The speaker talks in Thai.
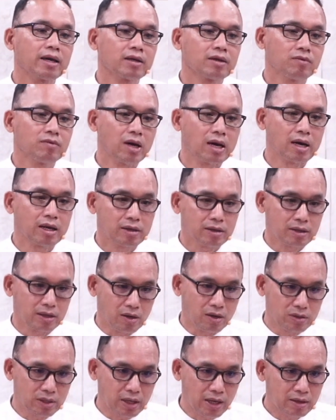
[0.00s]
ว่าเรา
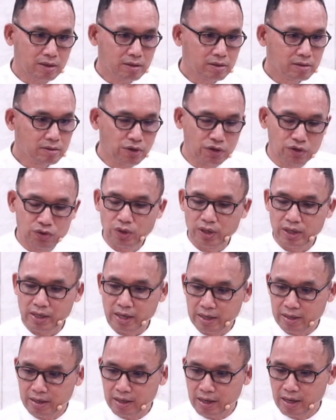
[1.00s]
จะเชิญชวนกัน
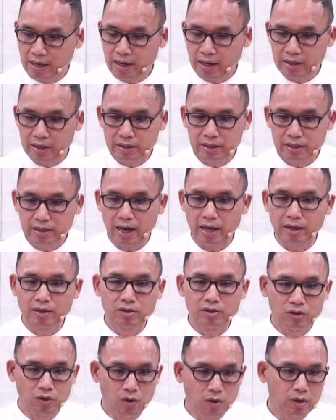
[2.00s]
นะอธิษฐานถื
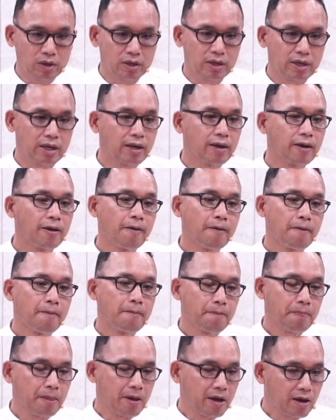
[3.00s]
ออดนะ
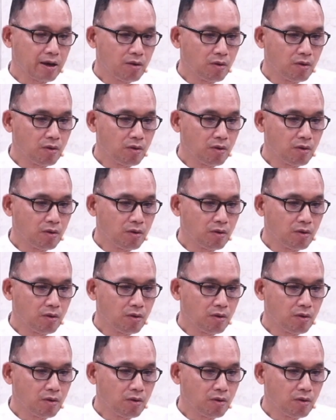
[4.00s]
นะ